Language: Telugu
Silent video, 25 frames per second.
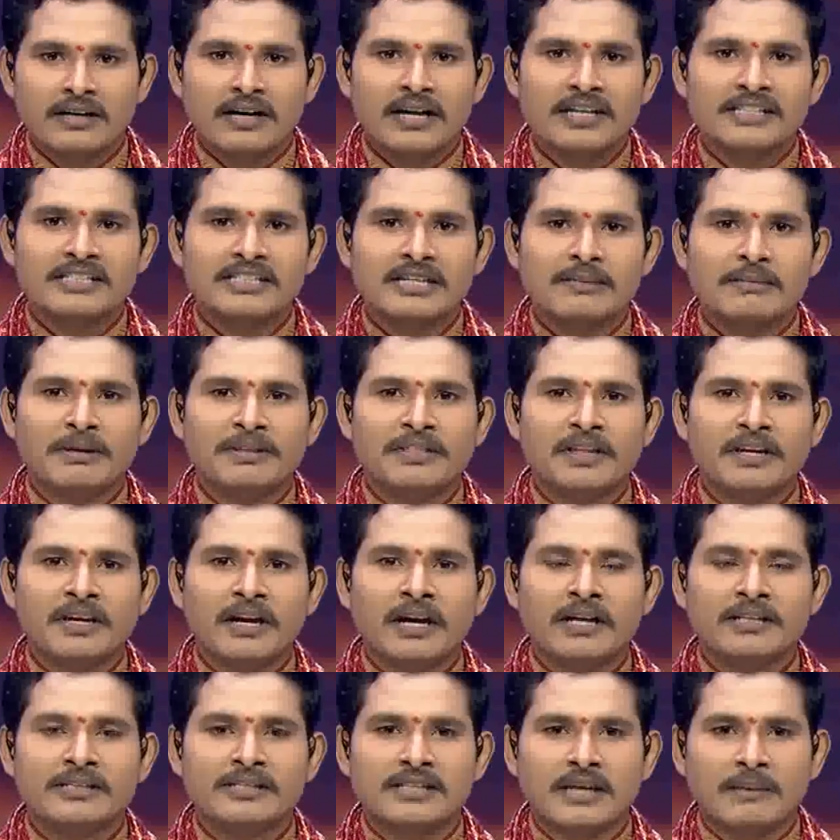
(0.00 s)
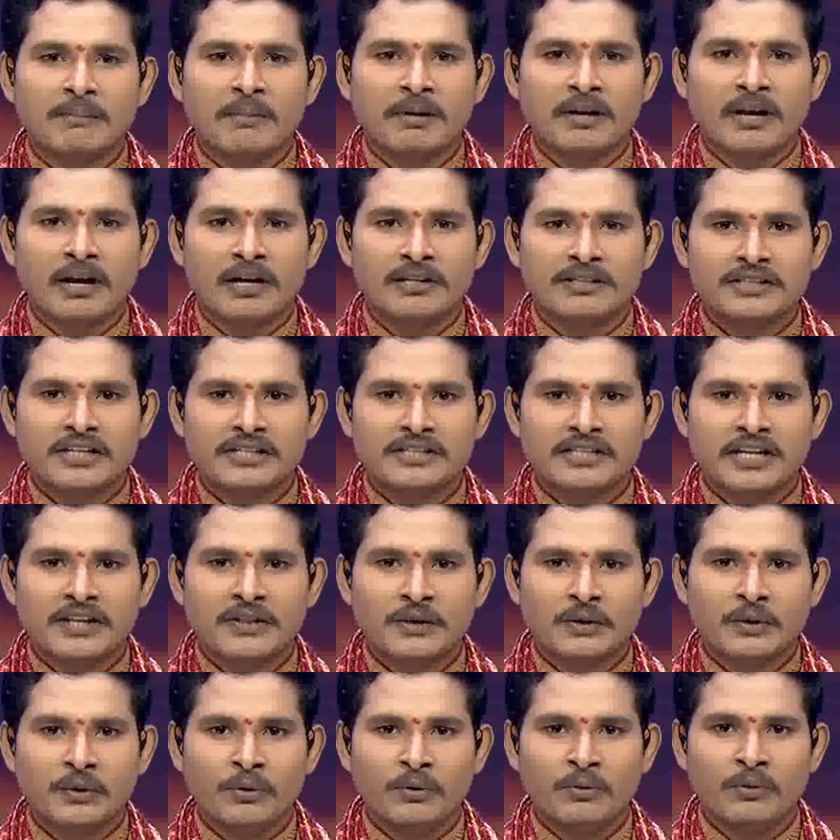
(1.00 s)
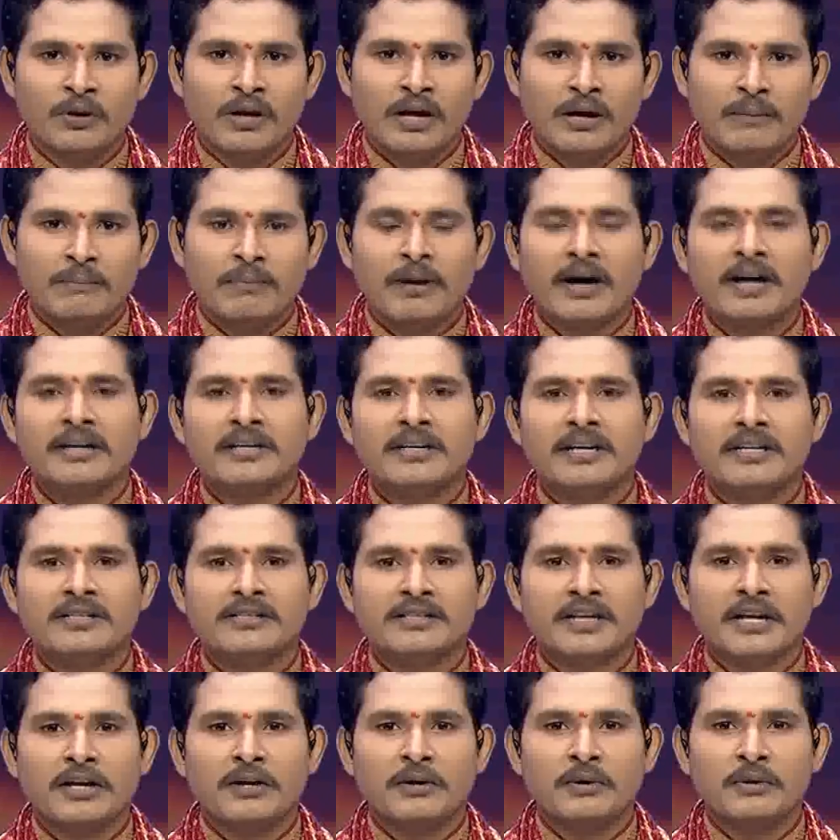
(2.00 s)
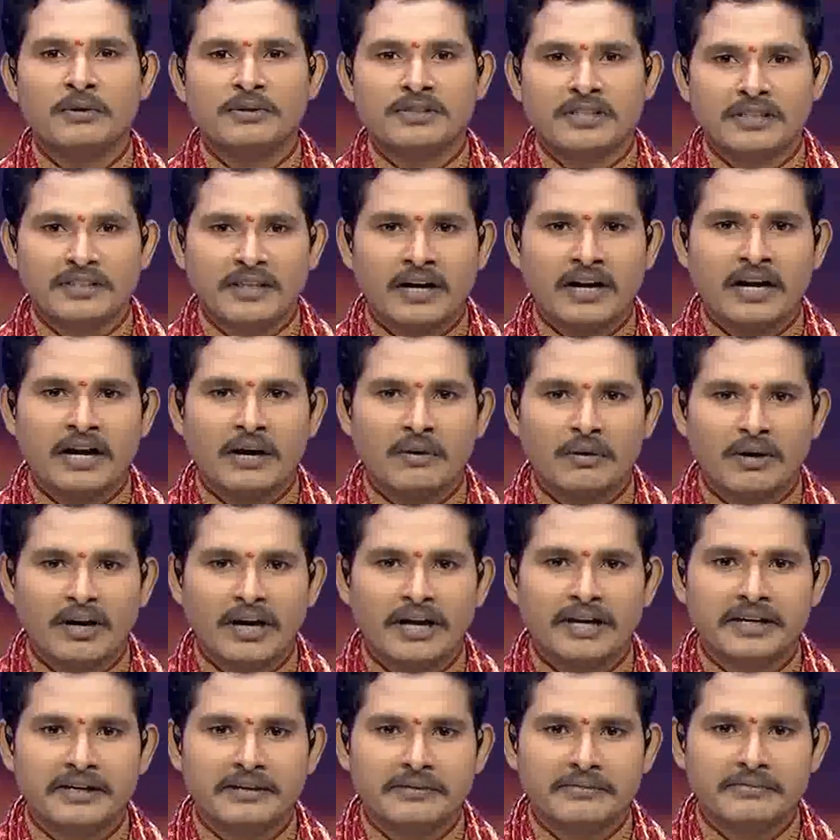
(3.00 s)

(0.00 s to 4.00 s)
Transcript: రాష్ట్రమంతటా సంబరాలు చేసేందుకు పార్టీ శ్రేణులు సిద్ధంగా ఉన్నాయి